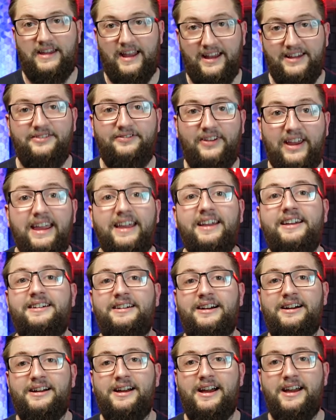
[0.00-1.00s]

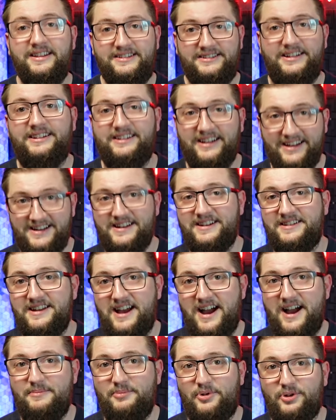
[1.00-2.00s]
Deswegen ist tatsächlich
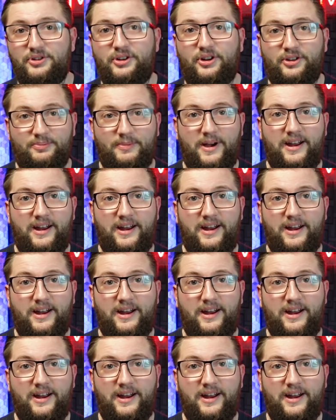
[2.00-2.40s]
eine Armbrust aus